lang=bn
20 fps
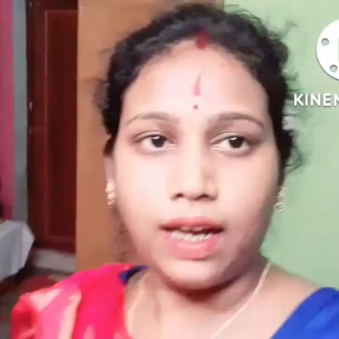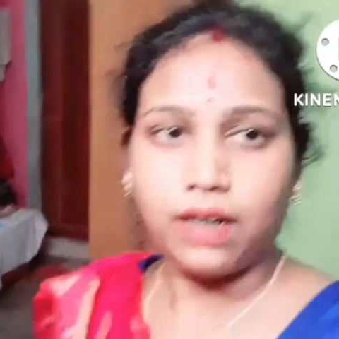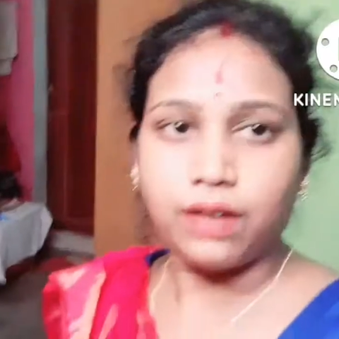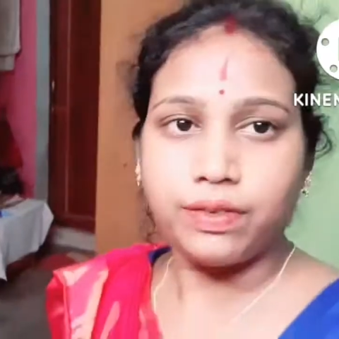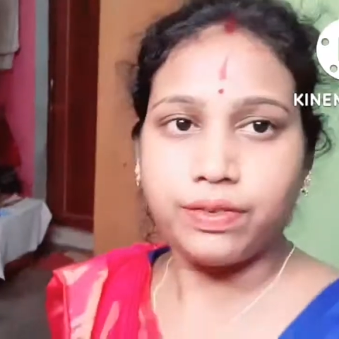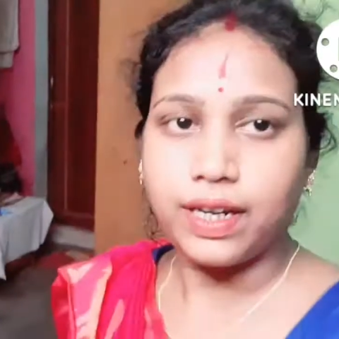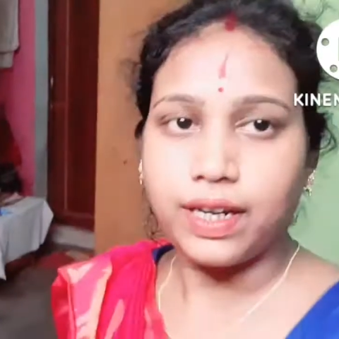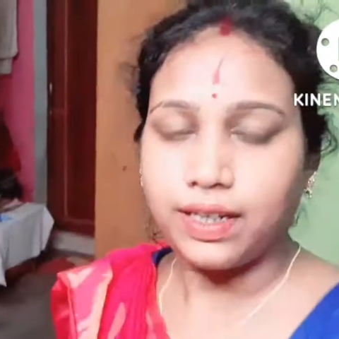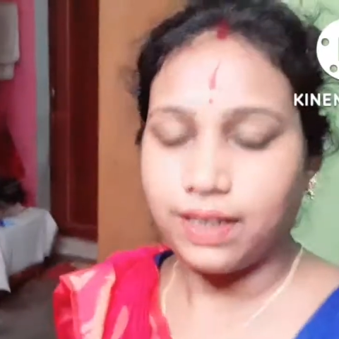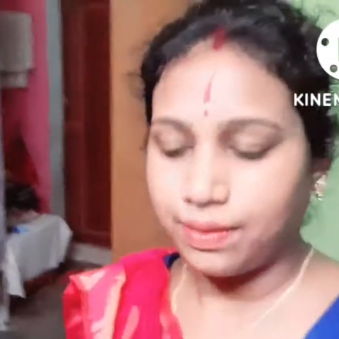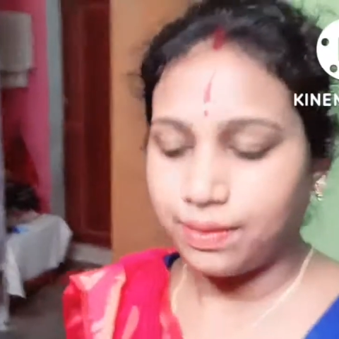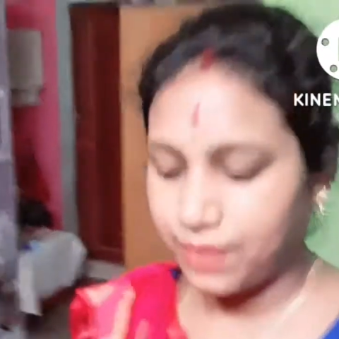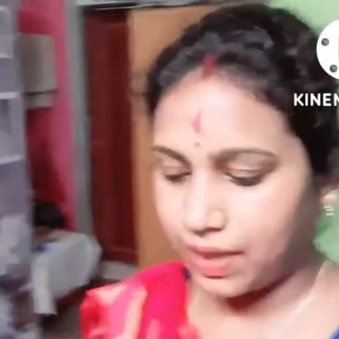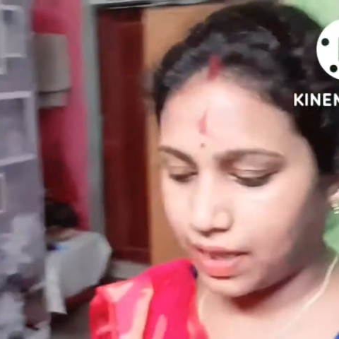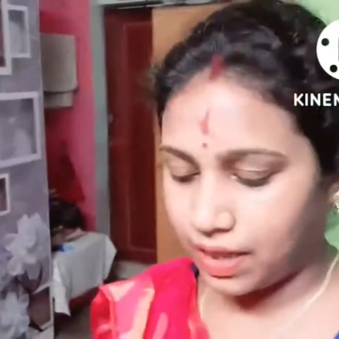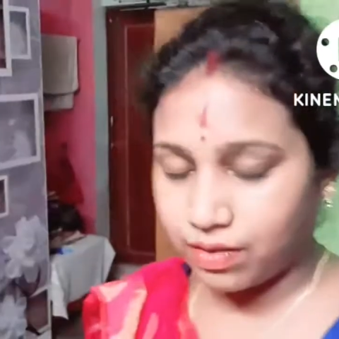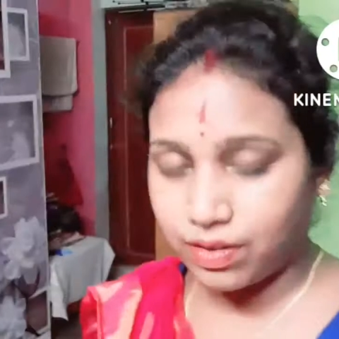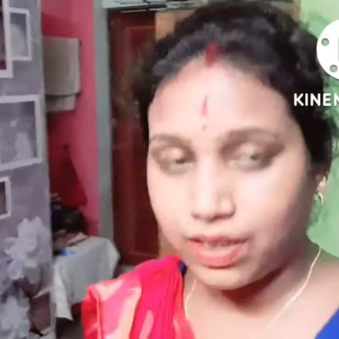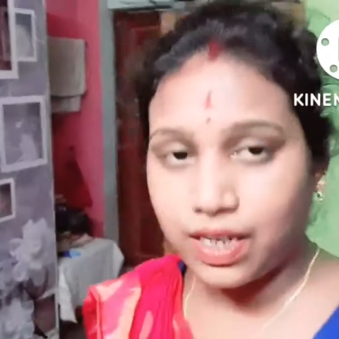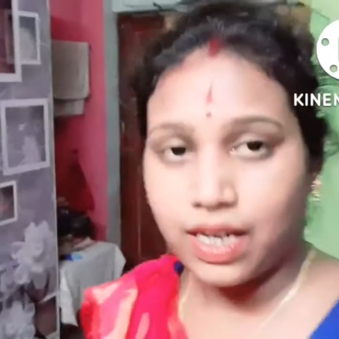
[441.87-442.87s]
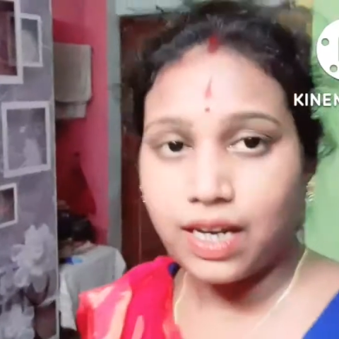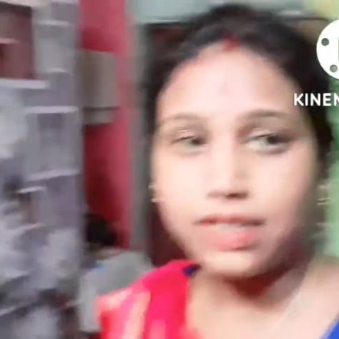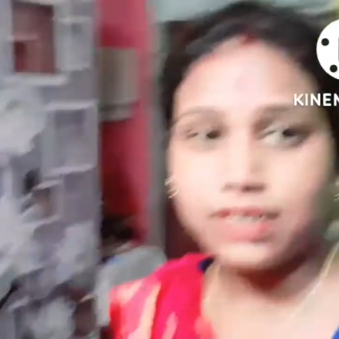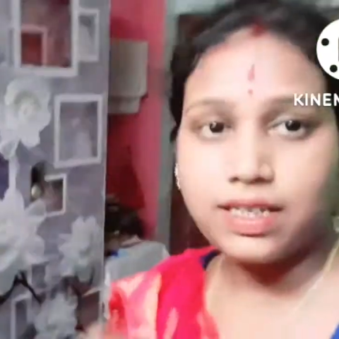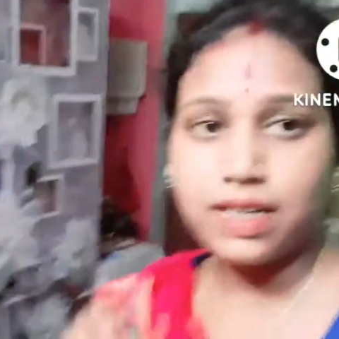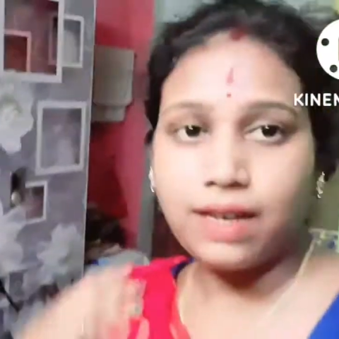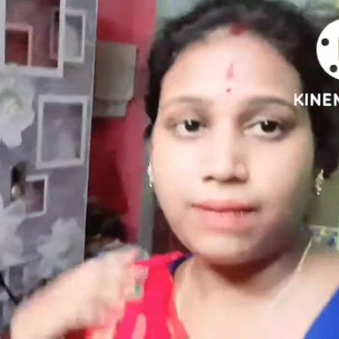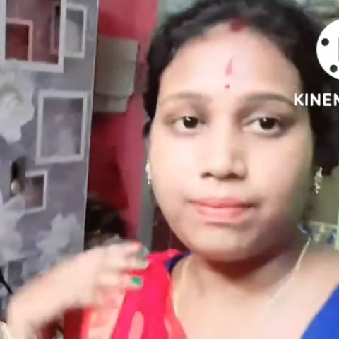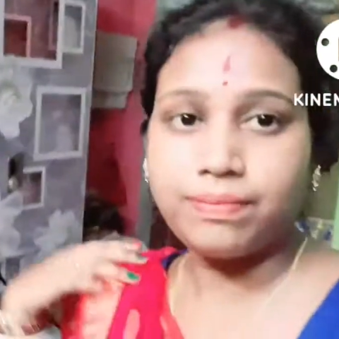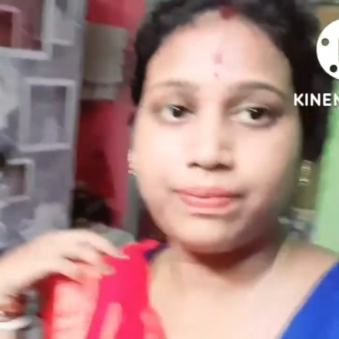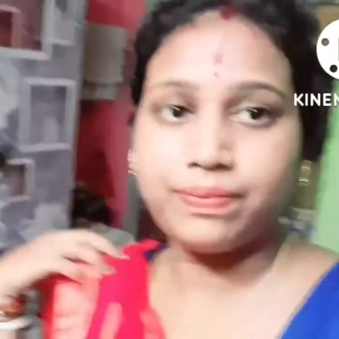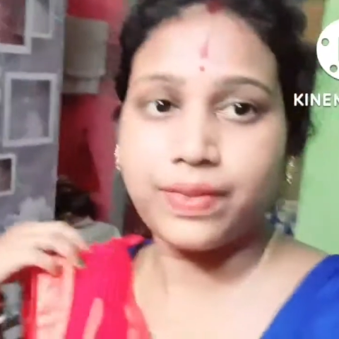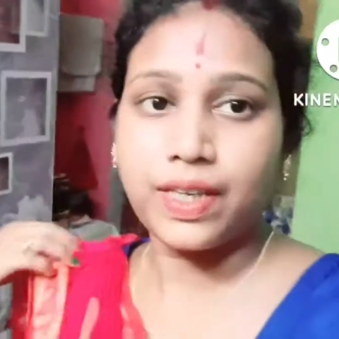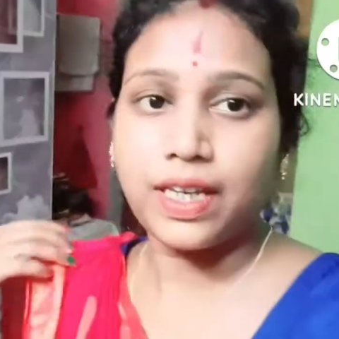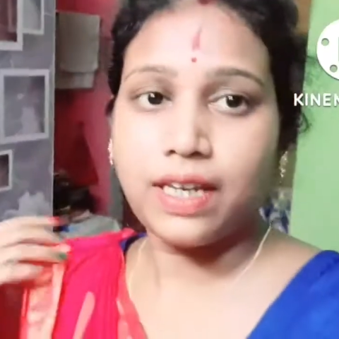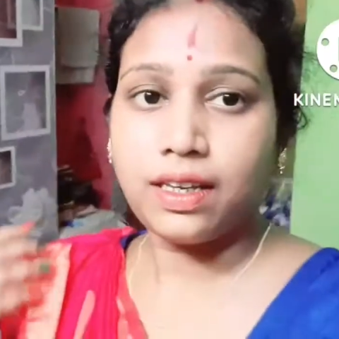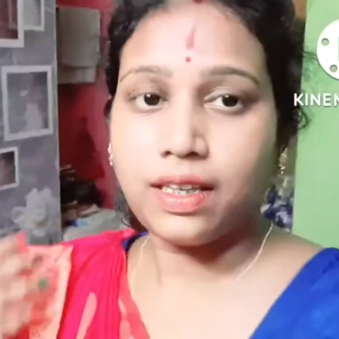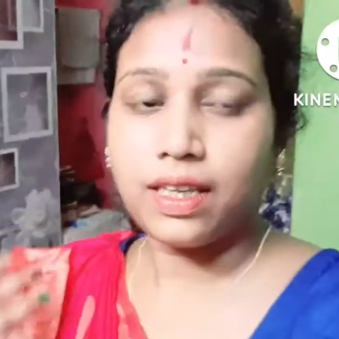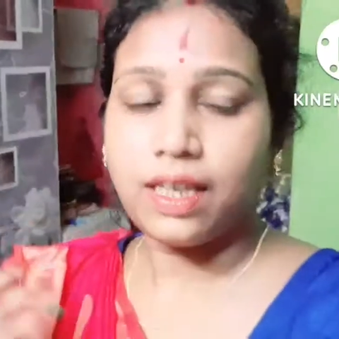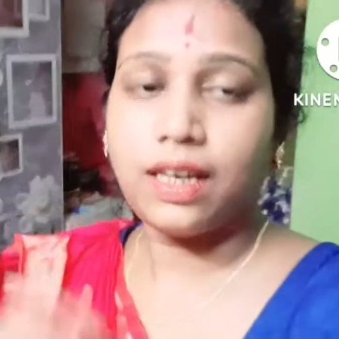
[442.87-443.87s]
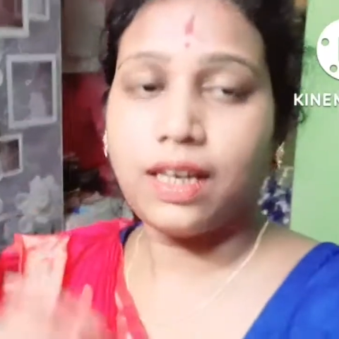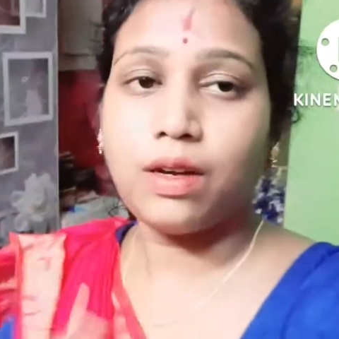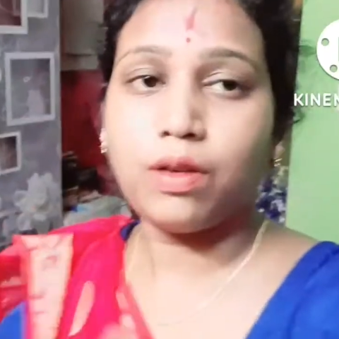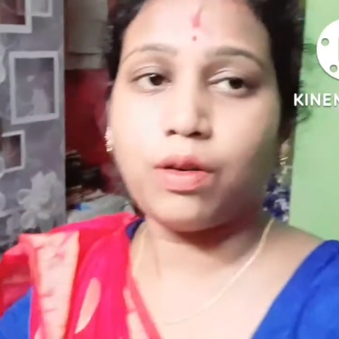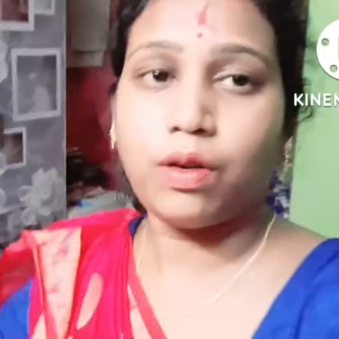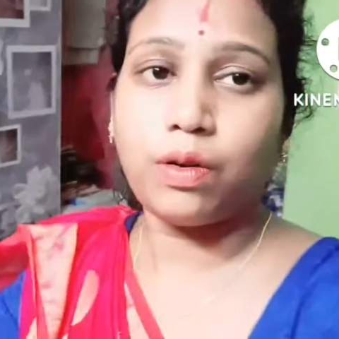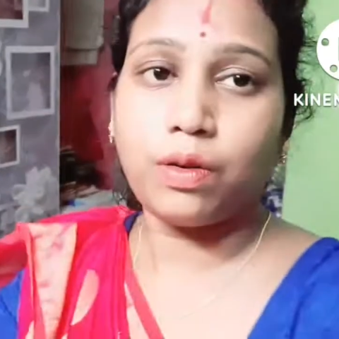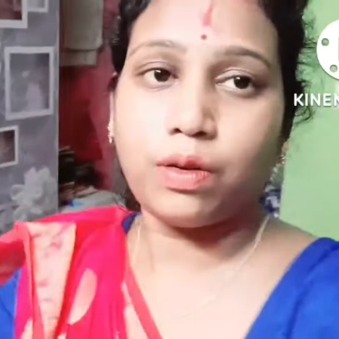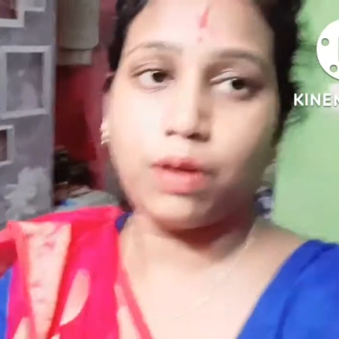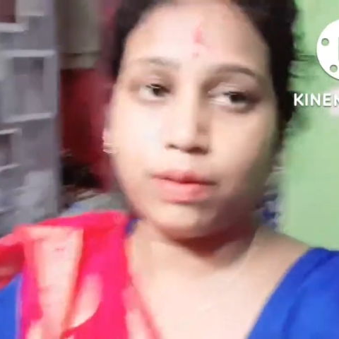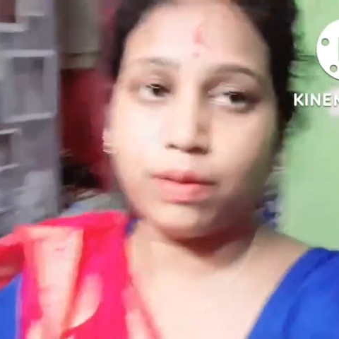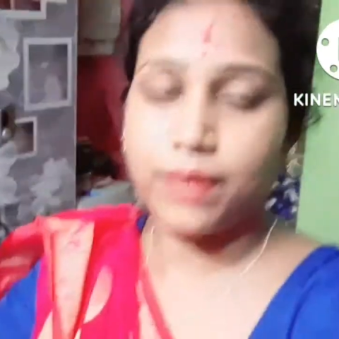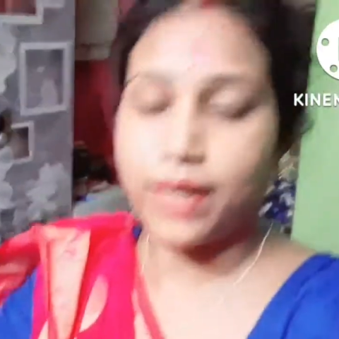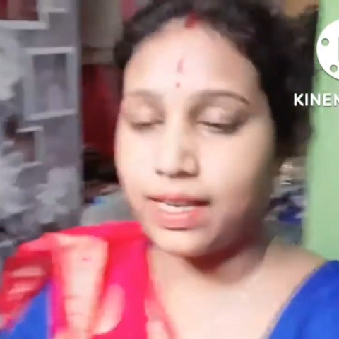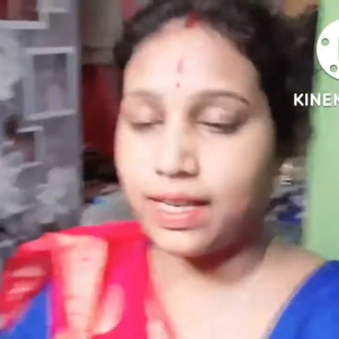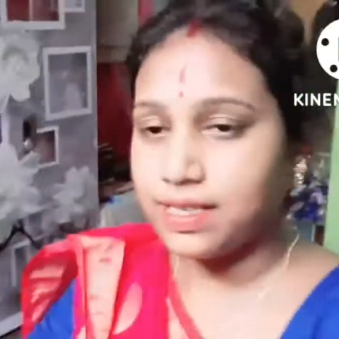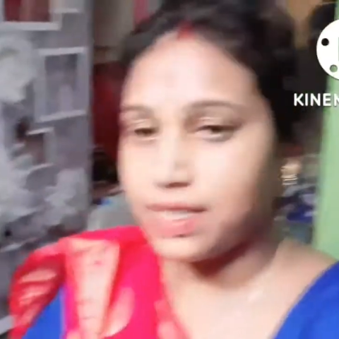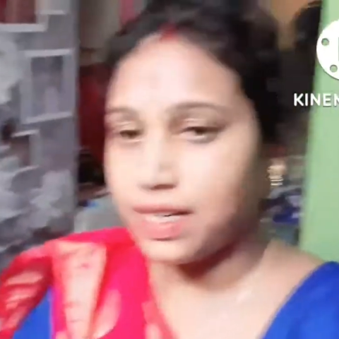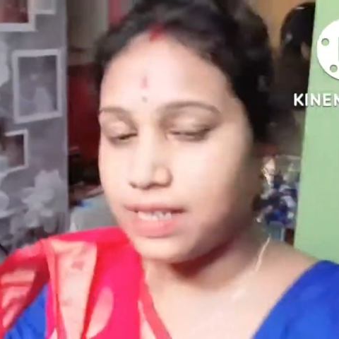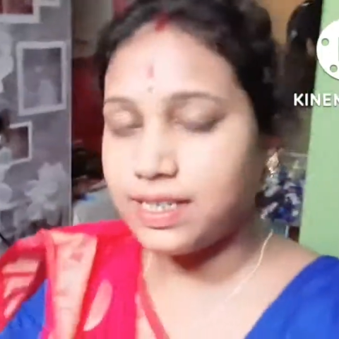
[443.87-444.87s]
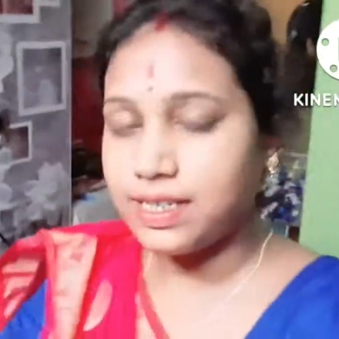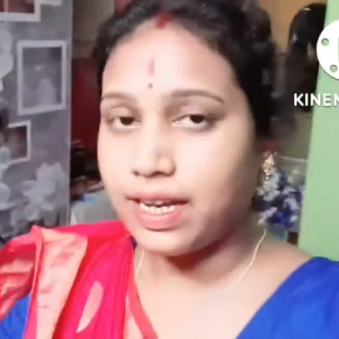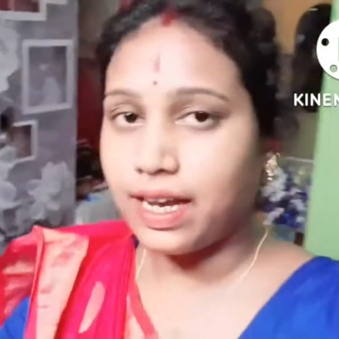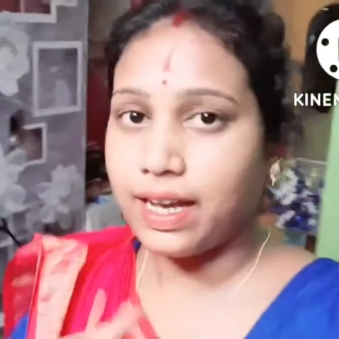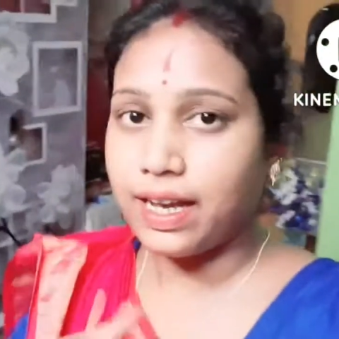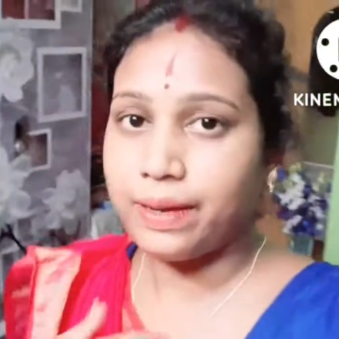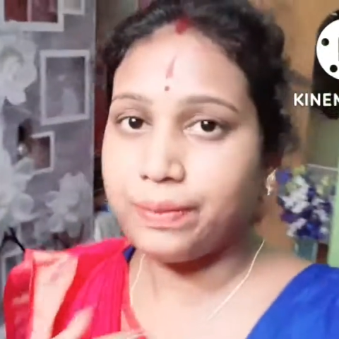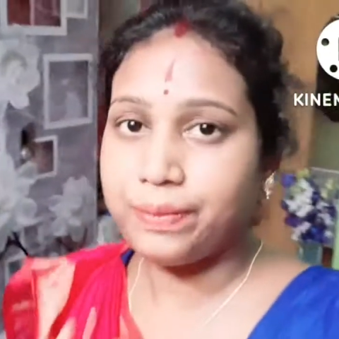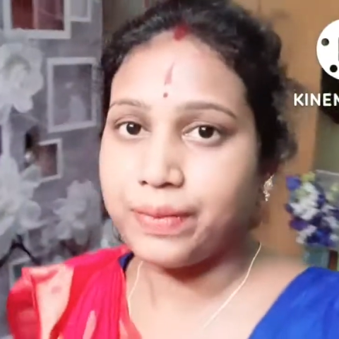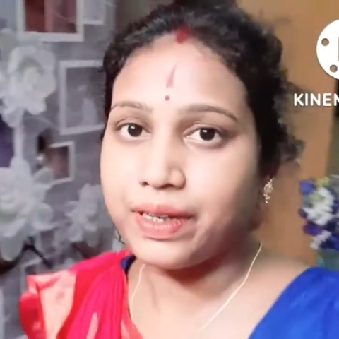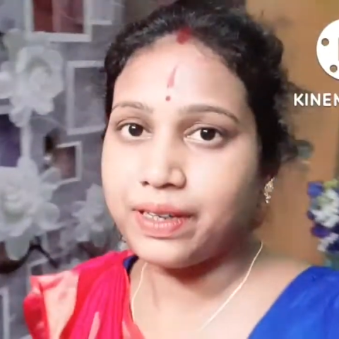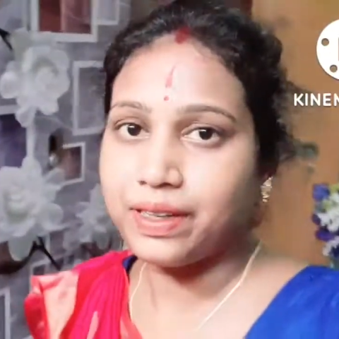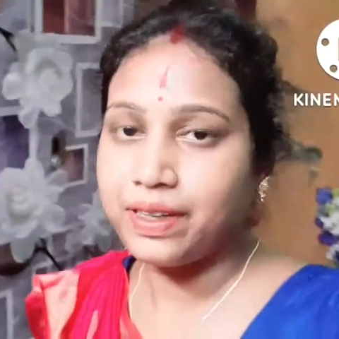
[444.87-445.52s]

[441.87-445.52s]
হ্যালো ফ্রেন্ড আমরা এখনই আসলাম কি গরম রাস্তায় জ্যাম